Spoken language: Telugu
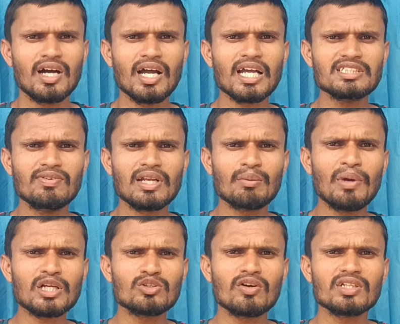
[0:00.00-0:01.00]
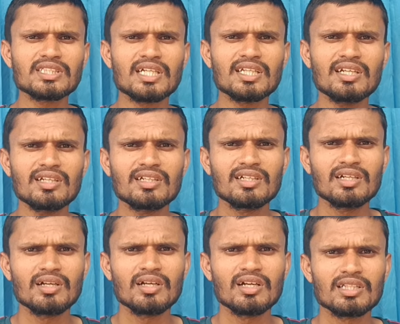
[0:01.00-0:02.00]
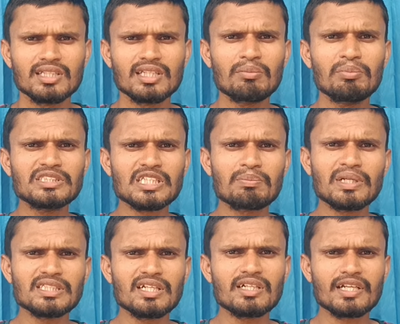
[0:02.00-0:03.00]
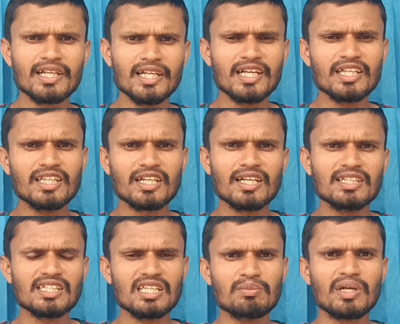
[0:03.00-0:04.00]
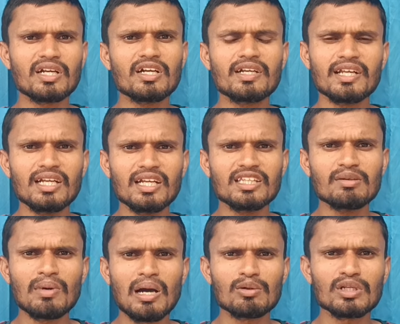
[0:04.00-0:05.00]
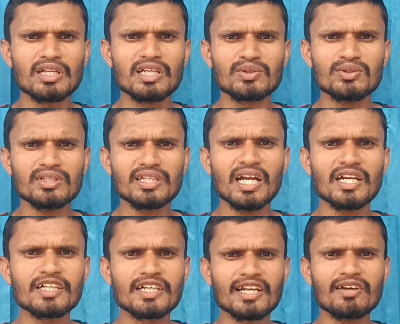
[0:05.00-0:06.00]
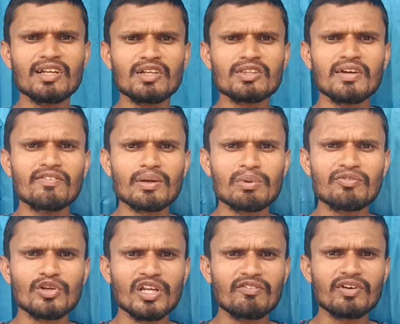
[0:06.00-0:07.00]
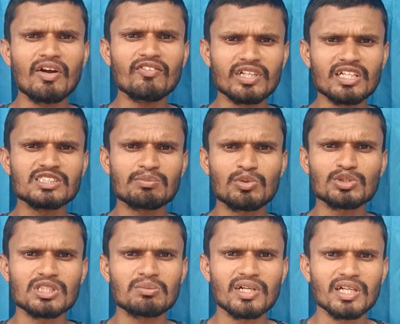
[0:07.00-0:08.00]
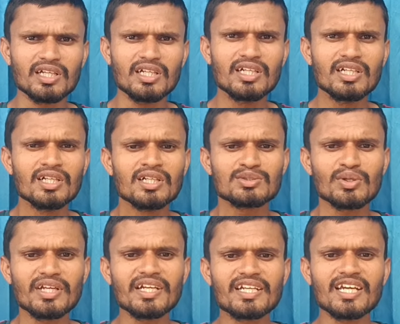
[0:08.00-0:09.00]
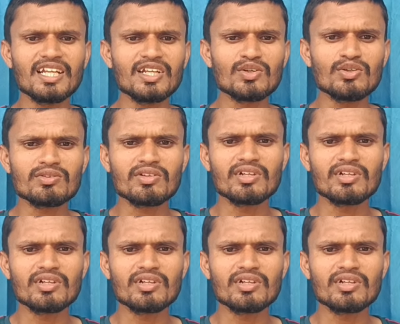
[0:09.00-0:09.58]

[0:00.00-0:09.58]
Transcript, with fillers: హాయ్ వెల్కమ్ బ్యాక్ టు అవర్ ఛానల్ నిన్న మిస్టర్ బచాన్ ట్రైలర్ అయితే రిలీజ్ అనమాట ట్రైలర్ అయితే మామూలుగా లేదు ఇలాంటి ట్రైలర్ నెవర్ బిఫోర్ ఎవర్ అవుతారు అని చెప్పవచ్చు అనమాట సో ఈ ట్రైలరు